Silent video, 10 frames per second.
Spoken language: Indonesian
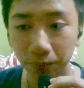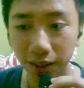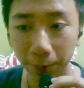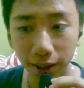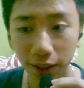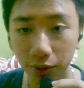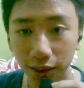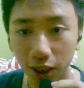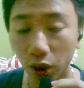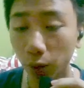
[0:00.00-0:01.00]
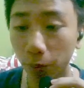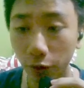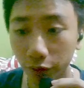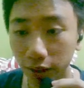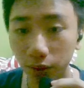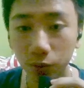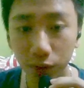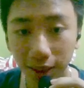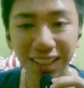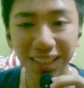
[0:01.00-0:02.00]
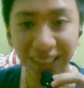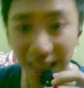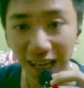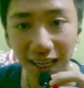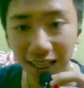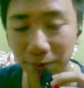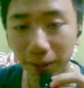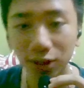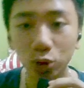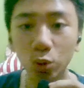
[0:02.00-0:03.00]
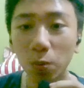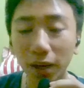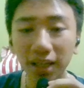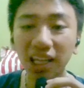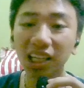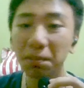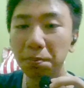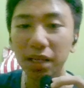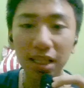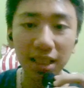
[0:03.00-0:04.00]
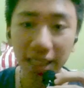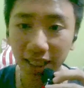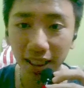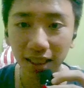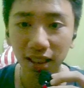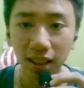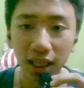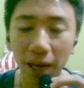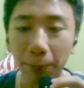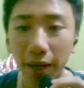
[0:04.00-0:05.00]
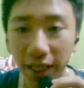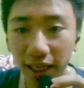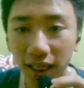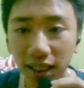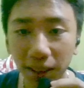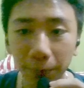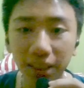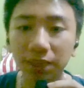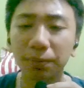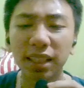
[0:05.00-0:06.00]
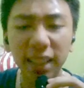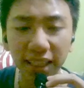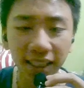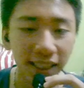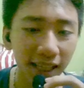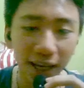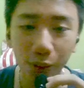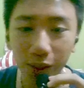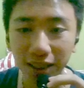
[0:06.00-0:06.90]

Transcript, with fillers: tapi kalian udah tahu aku profitnya udah tiga kali lipat cuman dari building ngapain kalian ngemes penting kalian lakuin